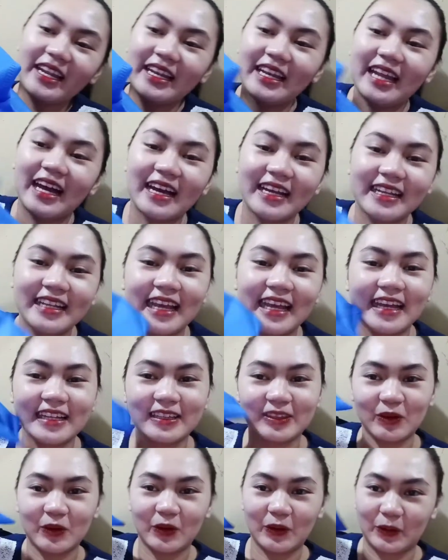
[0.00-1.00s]
Laki na
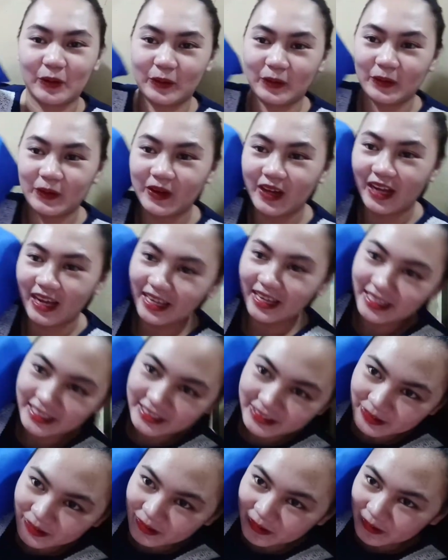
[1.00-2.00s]
ito. Ayan
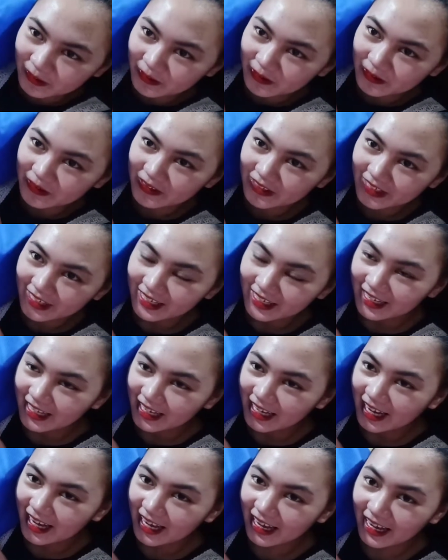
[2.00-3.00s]
o. Oh.
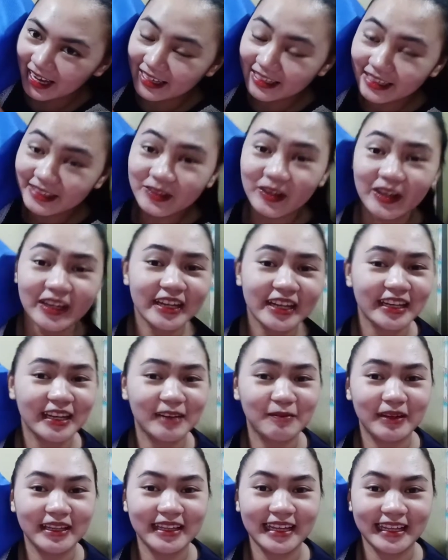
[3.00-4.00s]
Ayan, ano kayong
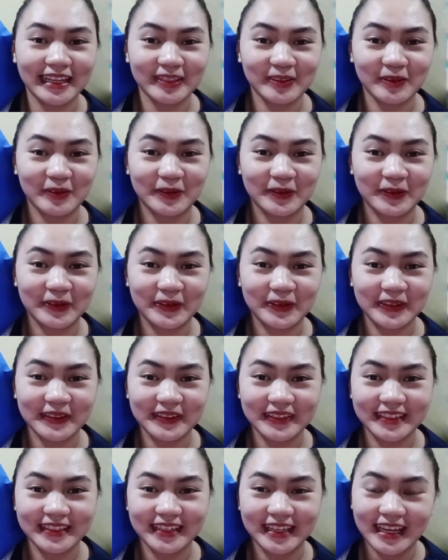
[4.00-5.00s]
laman nito?
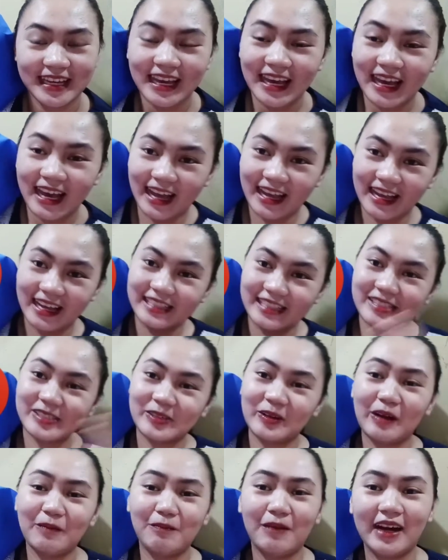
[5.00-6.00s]
Ayan, so
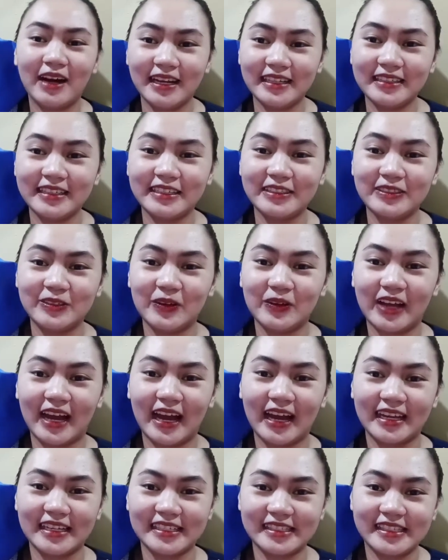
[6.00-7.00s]
abangan ninyo
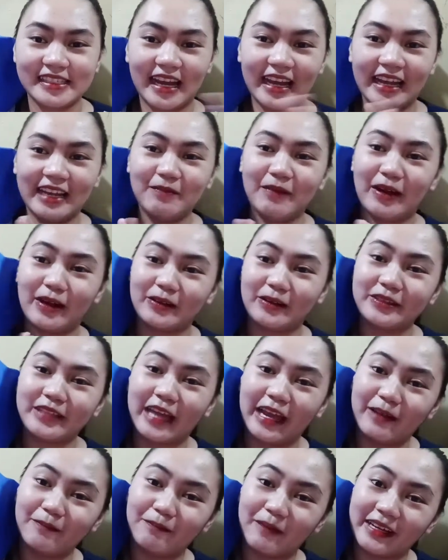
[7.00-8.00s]
guys dahil meron
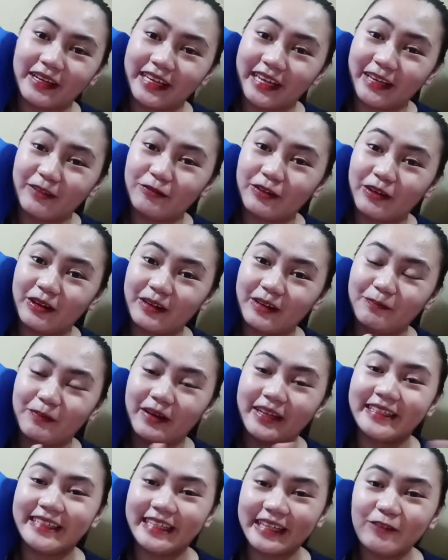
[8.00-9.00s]
tayong
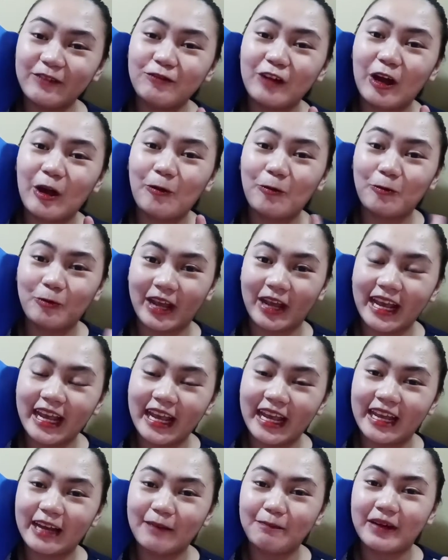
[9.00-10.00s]

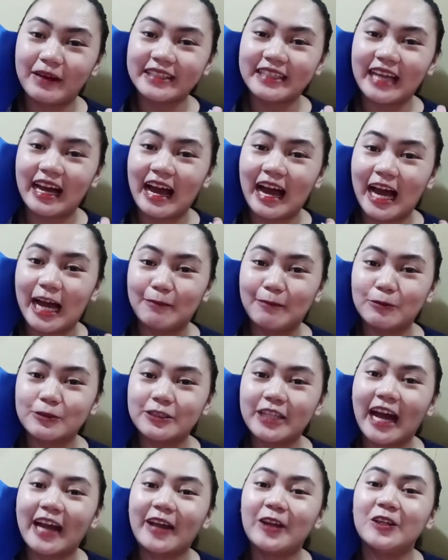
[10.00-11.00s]
pag-giveaway pag kapag nakaabot
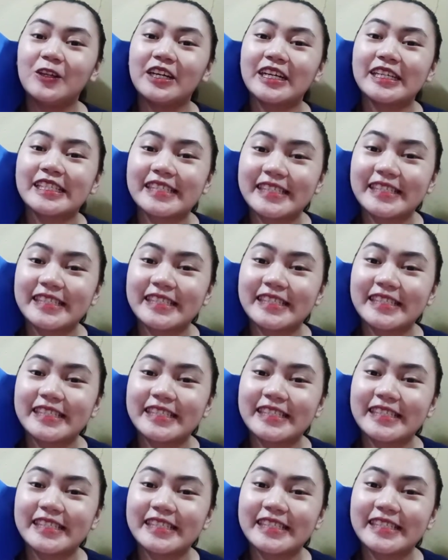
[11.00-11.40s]
tayo ng